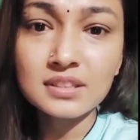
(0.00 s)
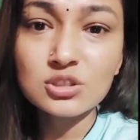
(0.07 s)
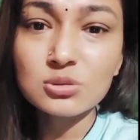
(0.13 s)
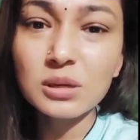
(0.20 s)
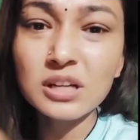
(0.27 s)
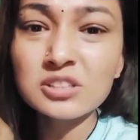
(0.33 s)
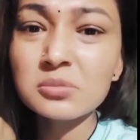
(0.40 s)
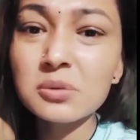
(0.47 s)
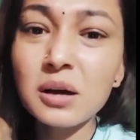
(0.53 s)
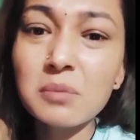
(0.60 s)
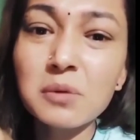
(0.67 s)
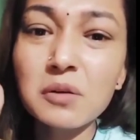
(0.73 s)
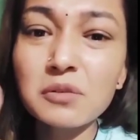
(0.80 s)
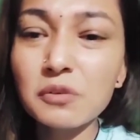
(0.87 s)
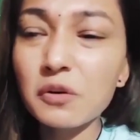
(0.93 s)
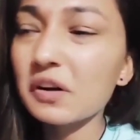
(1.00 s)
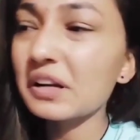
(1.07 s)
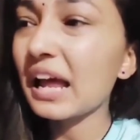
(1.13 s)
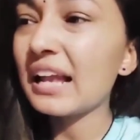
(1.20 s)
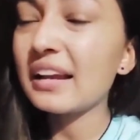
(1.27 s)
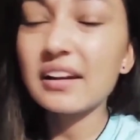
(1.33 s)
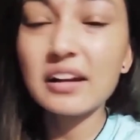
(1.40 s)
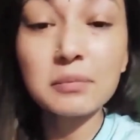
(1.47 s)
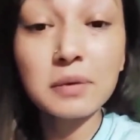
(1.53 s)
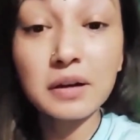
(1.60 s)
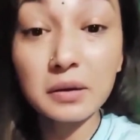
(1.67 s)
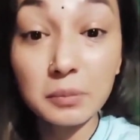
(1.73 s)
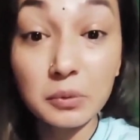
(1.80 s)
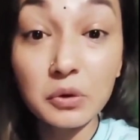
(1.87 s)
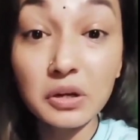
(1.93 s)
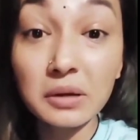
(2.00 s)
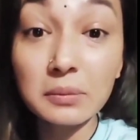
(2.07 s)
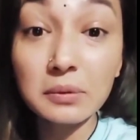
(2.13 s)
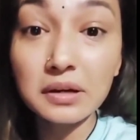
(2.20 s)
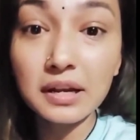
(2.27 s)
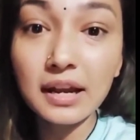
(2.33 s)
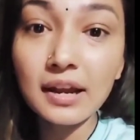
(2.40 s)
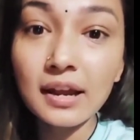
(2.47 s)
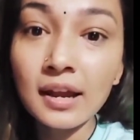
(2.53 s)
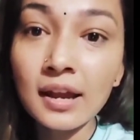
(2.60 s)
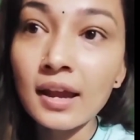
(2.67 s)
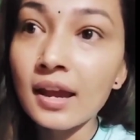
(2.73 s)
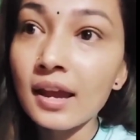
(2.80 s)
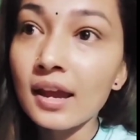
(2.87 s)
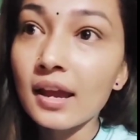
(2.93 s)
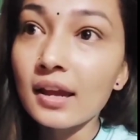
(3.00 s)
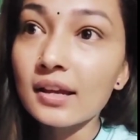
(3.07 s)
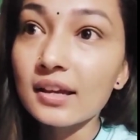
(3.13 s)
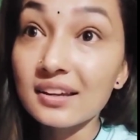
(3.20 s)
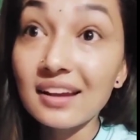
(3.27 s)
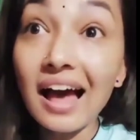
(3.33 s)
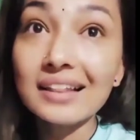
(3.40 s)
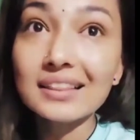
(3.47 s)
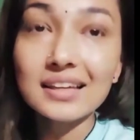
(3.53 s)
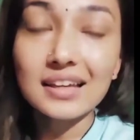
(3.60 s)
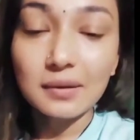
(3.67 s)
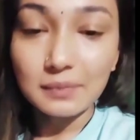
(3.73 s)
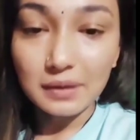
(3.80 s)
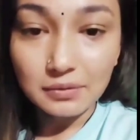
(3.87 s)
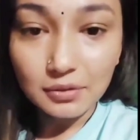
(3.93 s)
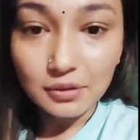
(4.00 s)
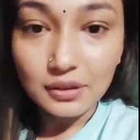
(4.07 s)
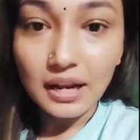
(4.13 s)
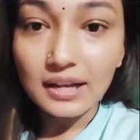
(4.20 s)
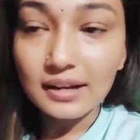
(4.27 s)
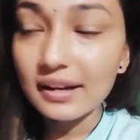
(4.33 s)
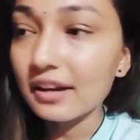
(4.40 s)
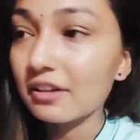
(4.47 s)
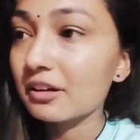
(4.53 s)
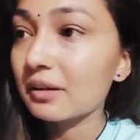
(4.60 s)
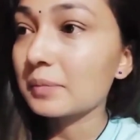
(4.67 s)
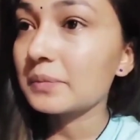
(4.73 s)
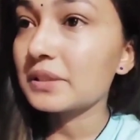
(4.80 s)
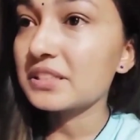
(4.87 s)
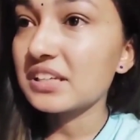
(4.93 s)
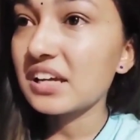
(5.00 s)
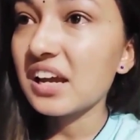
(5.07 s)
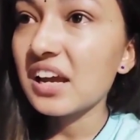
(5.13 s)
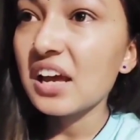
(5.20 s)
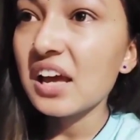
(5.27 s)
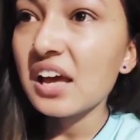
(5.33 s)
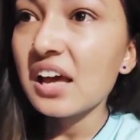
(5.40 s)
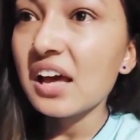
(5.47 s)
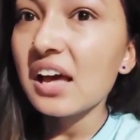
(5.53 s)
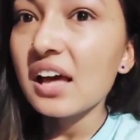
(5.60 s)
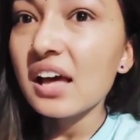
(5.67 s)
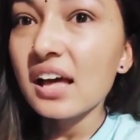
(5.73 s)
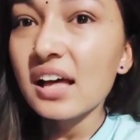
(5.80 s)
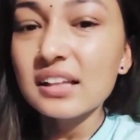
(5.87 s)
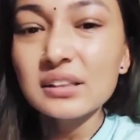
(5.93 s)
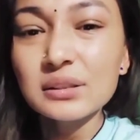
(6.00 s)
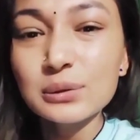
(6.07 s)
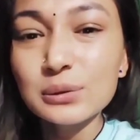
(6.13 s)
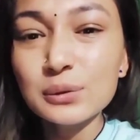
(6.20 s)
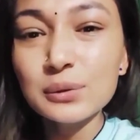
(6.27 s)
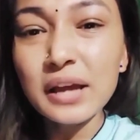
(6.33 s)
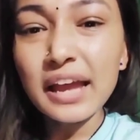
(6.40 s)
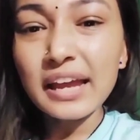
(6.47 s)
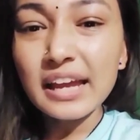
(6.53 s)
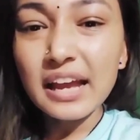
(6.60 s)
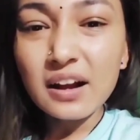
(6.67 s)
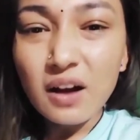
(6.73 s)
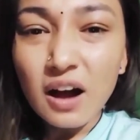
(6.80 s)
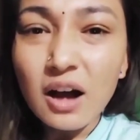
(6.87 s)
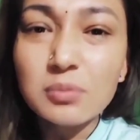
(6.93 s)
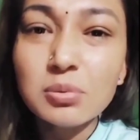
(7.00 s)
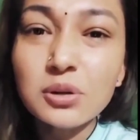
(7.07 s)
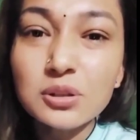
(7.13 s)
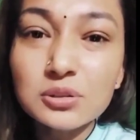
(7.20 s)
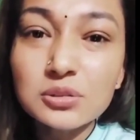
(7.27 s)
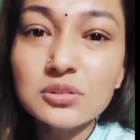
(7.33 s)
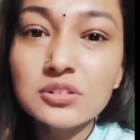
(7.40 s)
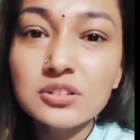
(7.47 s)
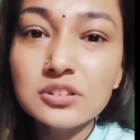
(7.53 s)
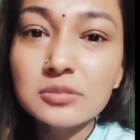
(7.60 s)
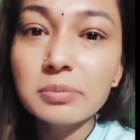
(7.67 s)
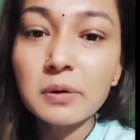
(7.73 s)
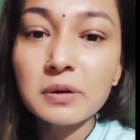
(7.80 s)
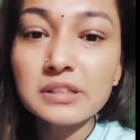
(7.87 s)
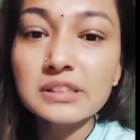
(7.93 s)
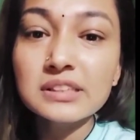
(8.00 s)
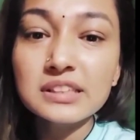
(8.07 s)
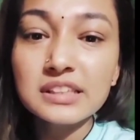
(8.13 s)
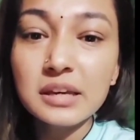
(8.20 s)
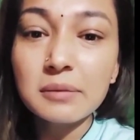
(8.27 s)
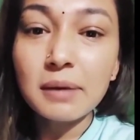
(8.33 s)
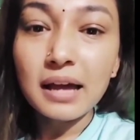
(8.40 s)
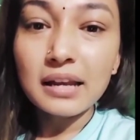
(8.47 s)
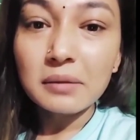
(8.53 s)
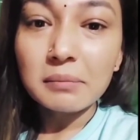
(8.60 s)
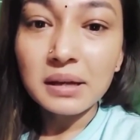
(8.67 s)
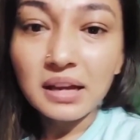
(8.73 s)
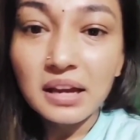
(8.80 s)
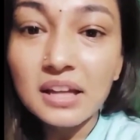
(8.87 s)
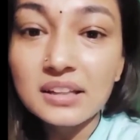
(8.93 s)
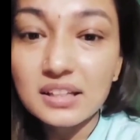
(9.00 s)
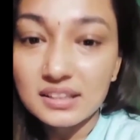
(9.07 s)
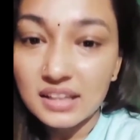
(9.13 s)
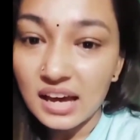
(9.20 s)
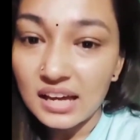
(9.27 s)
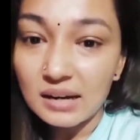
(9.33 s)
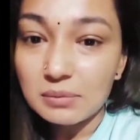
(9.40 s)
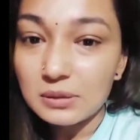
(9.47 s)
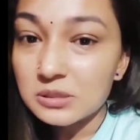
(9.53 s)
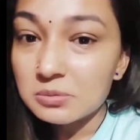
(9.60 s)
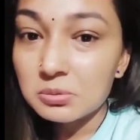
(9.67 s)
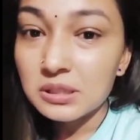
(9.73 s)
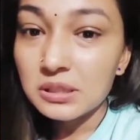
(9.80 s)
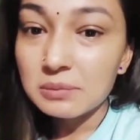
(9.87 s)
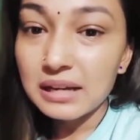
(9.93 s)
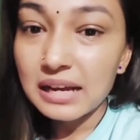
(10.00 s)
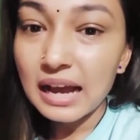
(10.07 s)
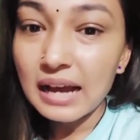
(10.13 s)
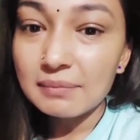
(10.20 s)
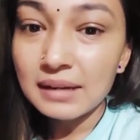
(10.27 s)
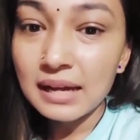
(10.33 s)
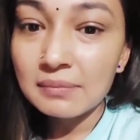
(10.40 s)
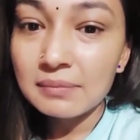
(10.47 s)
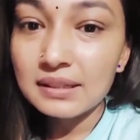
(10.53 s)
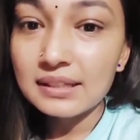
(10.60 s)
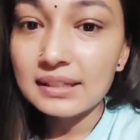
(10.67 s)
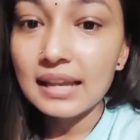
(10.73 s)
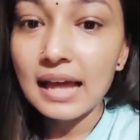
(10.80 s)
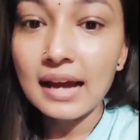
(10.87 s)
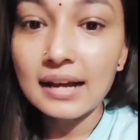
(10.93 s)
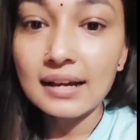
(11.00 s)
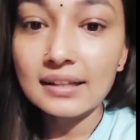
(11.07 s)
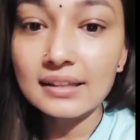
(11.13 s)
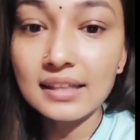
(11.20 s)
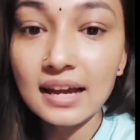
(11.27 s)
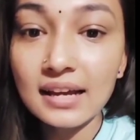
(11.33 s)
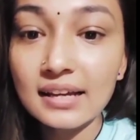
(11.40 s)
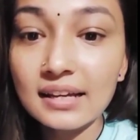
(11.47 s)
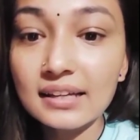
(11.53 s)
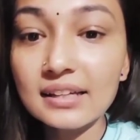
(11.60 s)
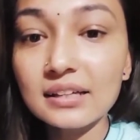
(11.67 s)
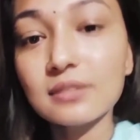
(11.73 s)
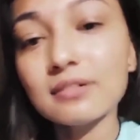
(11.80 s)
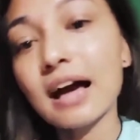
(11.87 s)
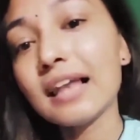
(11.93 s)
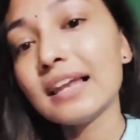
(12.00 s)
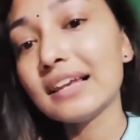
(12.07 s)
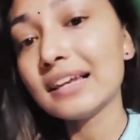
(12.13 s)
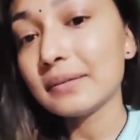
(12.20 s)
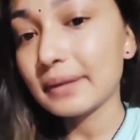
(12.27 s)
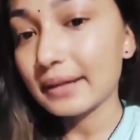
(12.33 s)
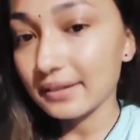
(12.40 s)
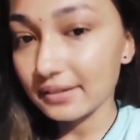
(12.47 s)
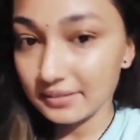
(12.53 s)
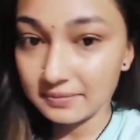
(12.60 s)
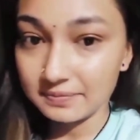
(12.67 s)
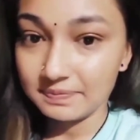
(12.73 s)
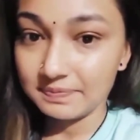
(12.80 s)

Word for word: सुबह सुबह हमको फ़ोन आ रहा है भरे भोरे भोरे कि रात के हमारा फोन आयल रहे एगो नंबर से तू एंगे कहबो नु पवन सिंह के बारे में तो तहरा भोजपुरी में काम ना मिली लागत कि लिखवा ले ले बड़न